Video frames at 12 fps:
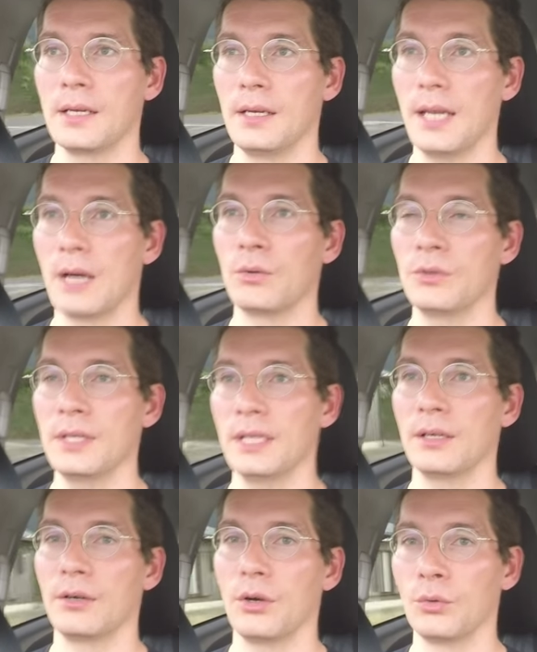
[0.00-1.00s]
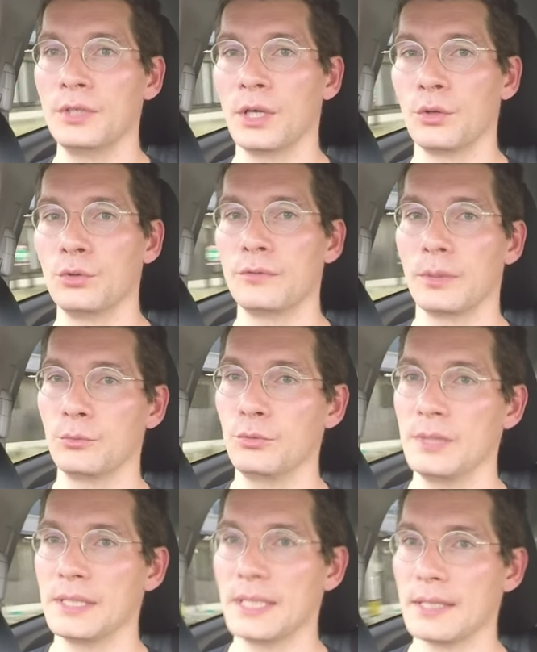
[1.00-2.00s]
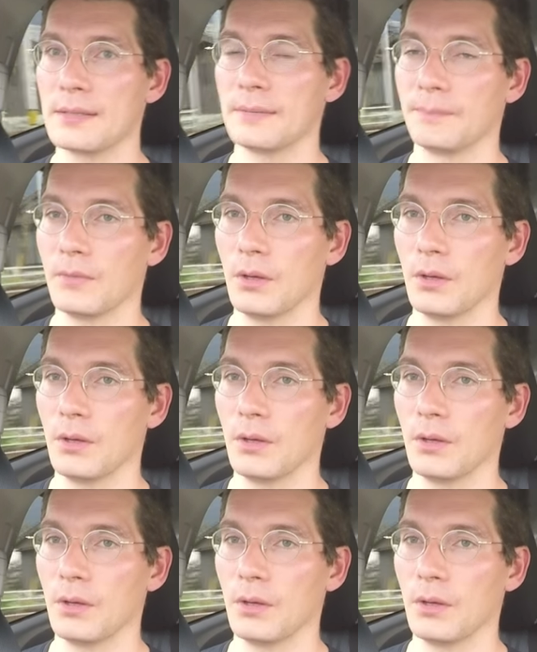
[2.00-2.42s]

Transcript: là, on est, euh, on est en novembre 2015.